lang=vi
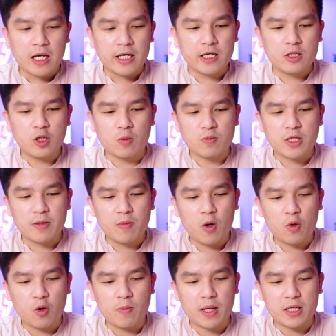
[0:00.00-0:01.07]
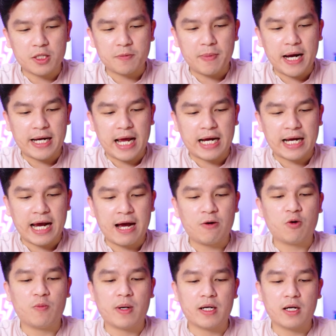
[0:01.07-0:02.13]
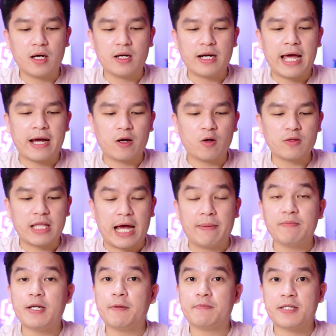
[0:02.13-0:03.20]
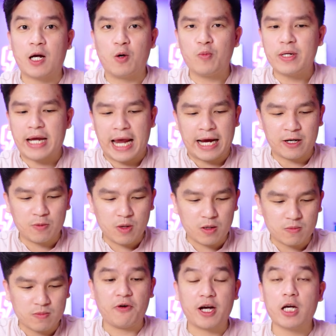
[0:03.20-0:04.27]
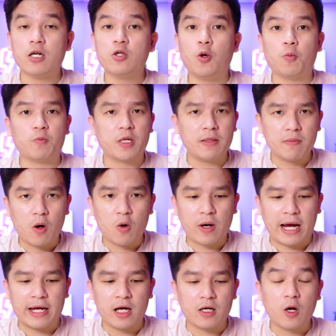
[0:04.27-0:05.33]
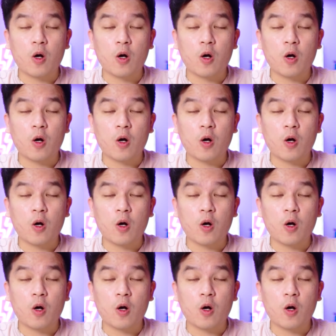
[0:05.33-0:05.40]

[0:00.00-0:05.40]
cái ứng dụng Timo của mình spend account của mình nó đang có 860 ngàn đúng không và cái ứng dụng Timo này á,